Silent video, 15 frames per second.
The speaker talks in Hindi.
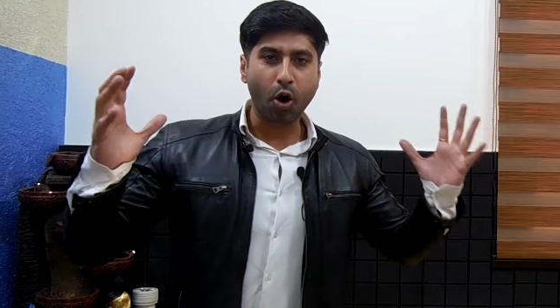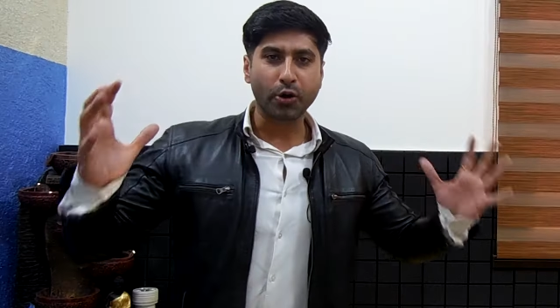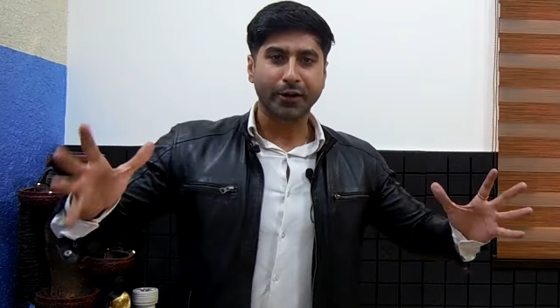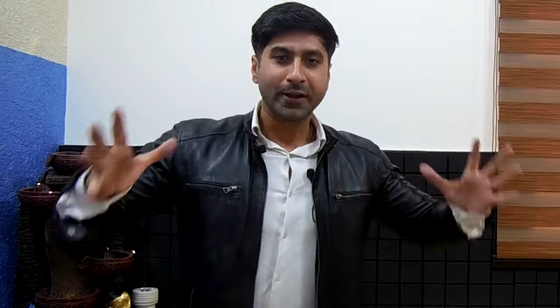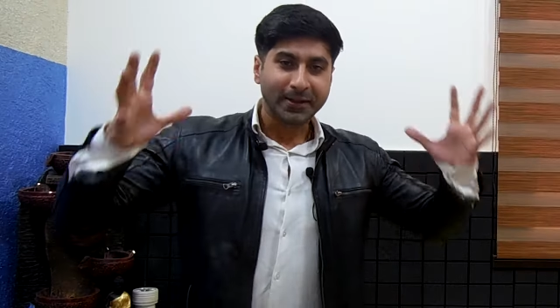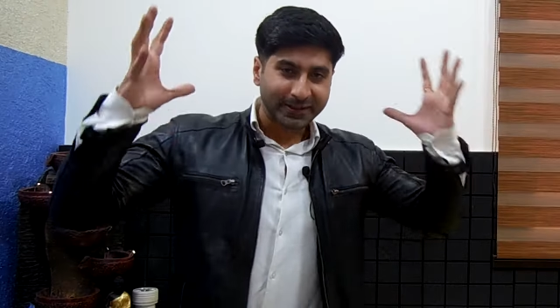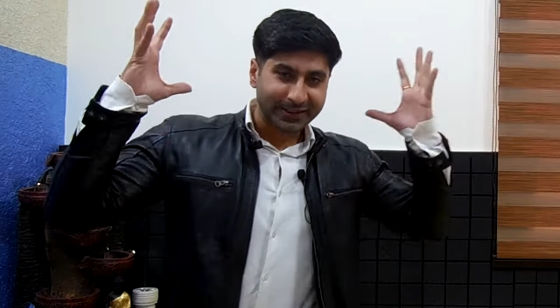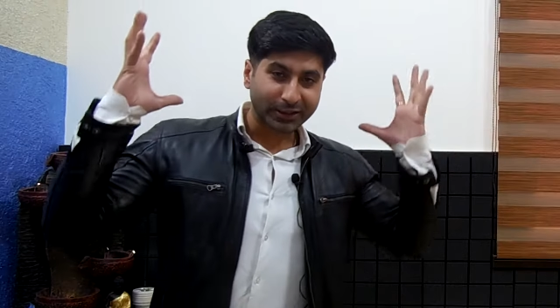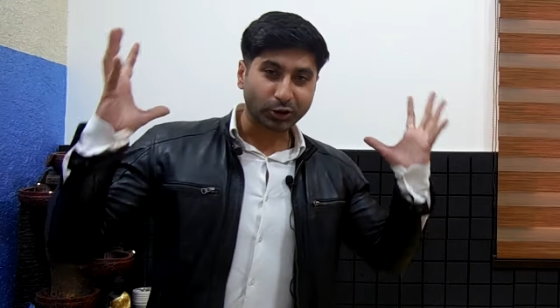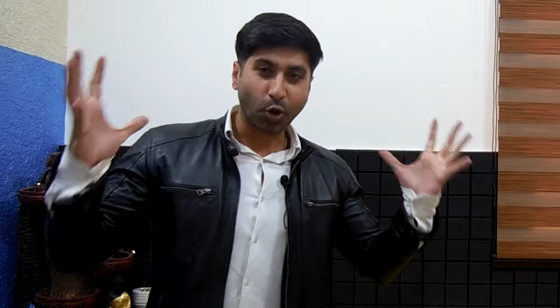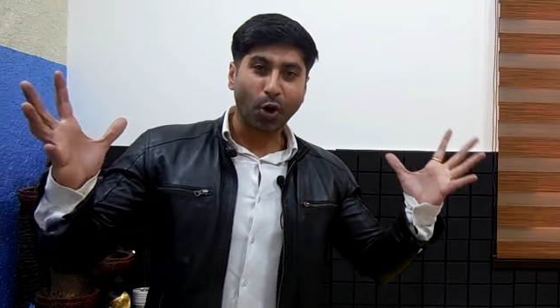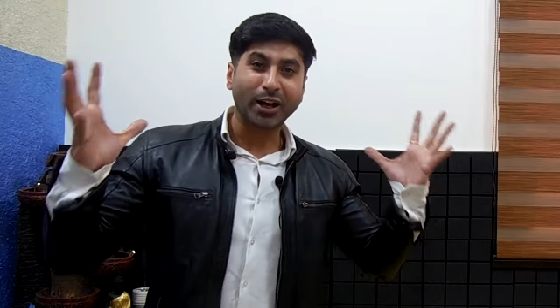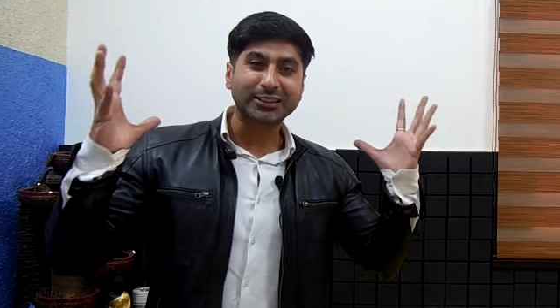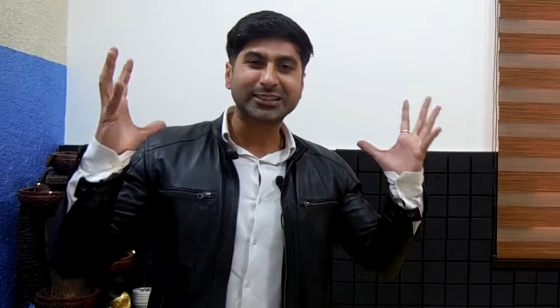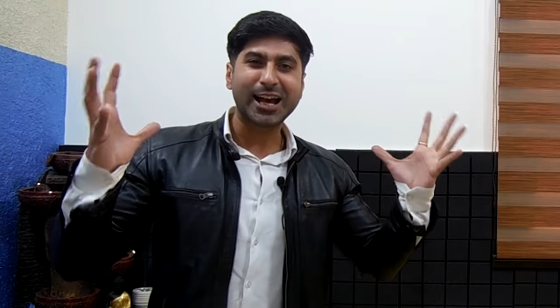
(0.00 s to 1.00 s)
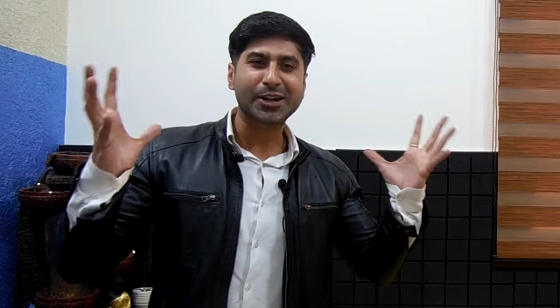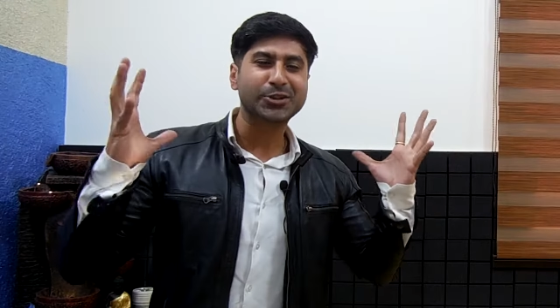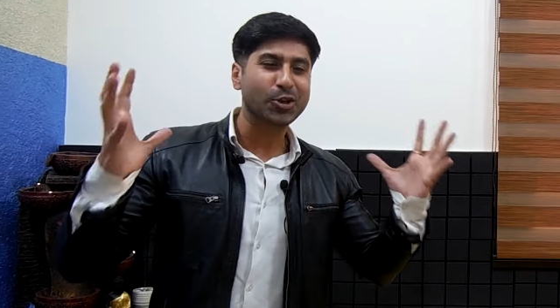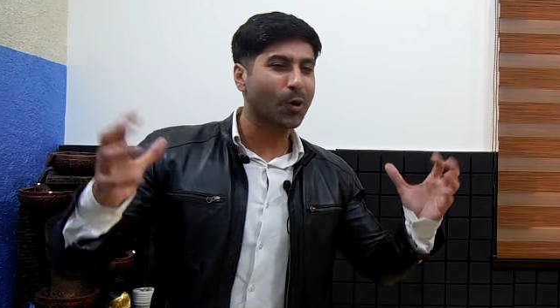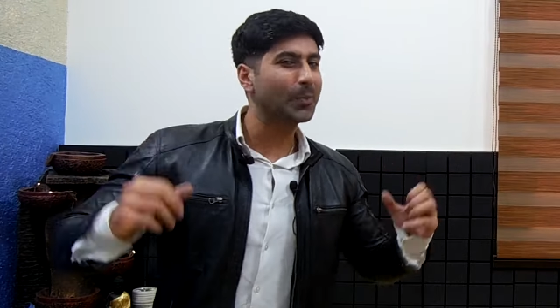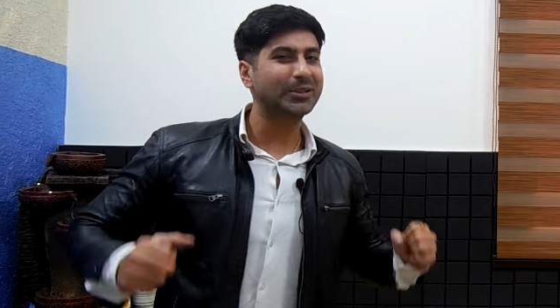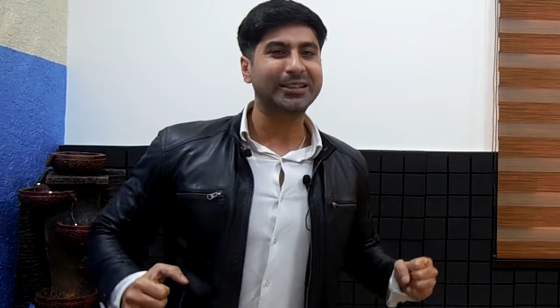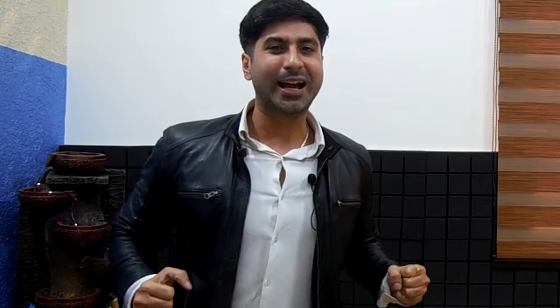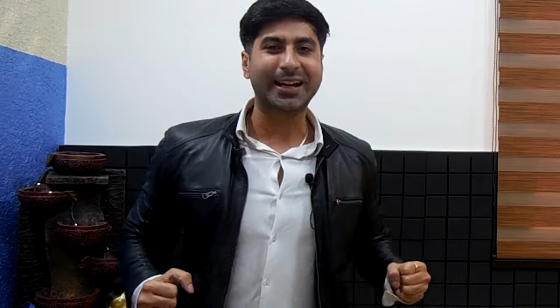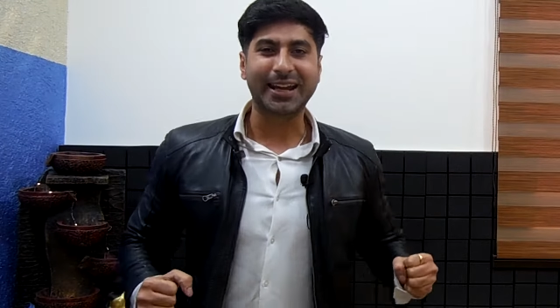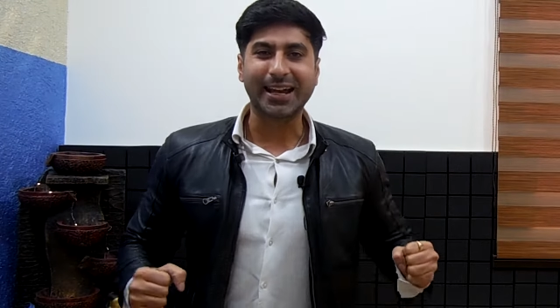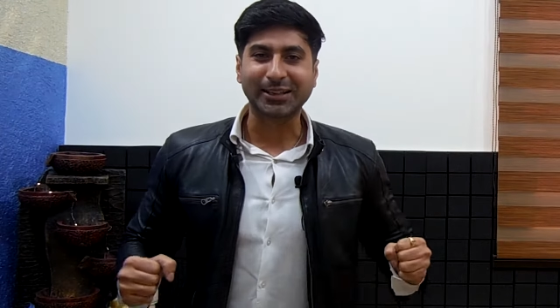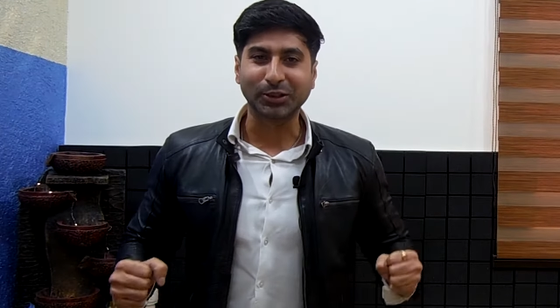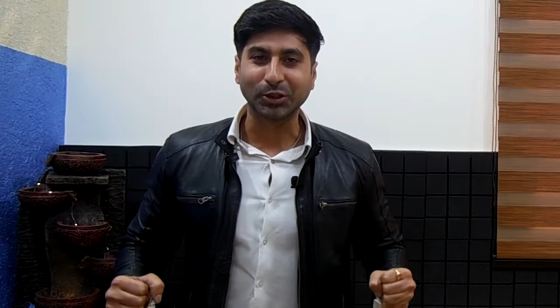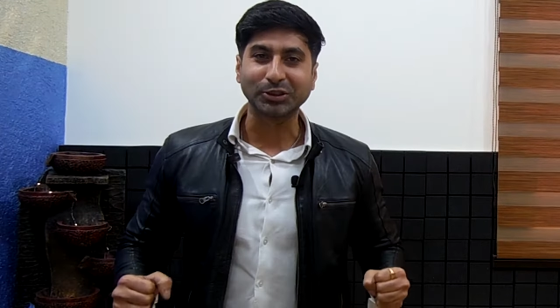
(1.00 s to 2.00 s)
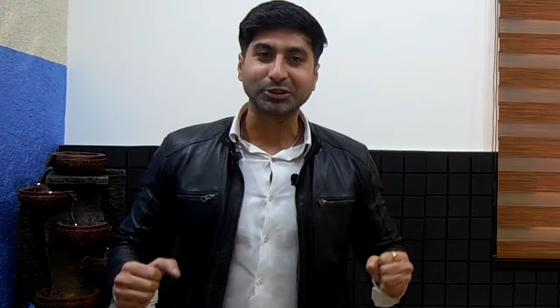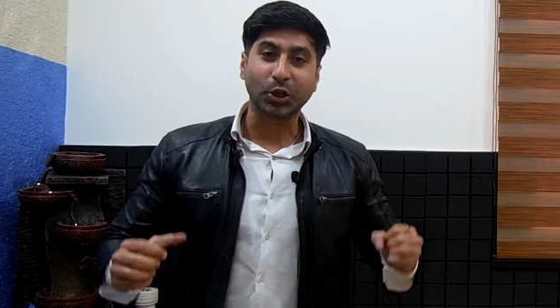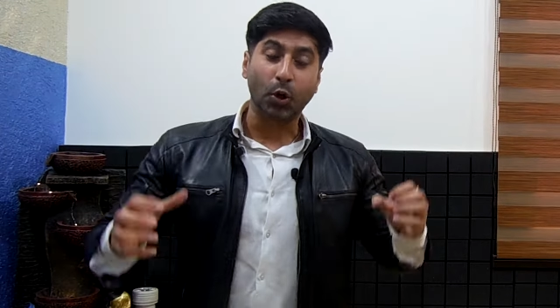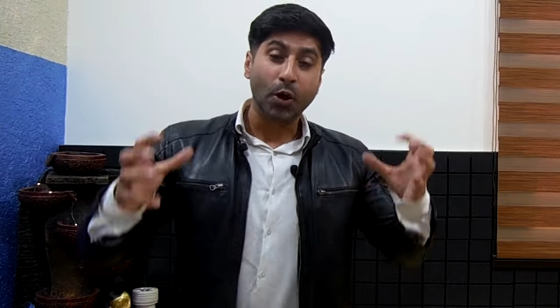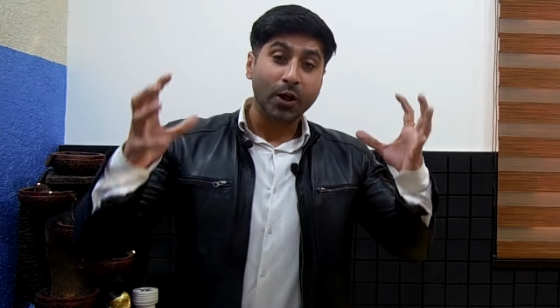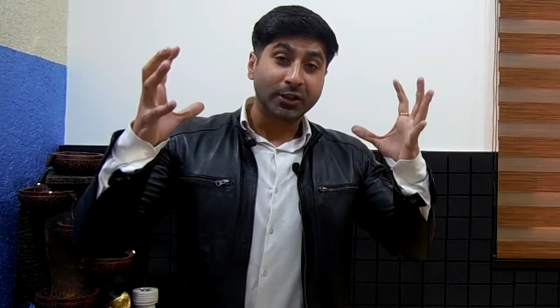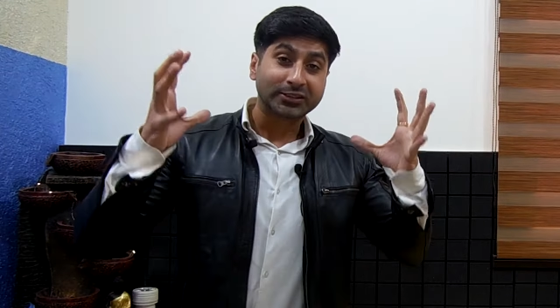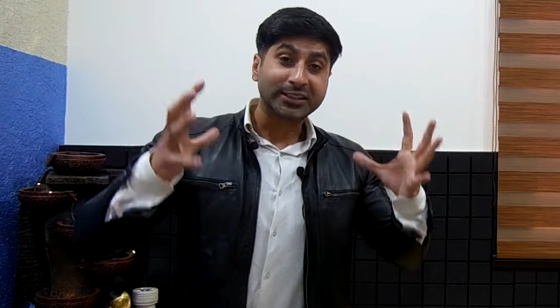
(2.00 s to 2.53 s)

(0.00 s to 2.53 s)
और ये 2024 आ गया है दोस्तों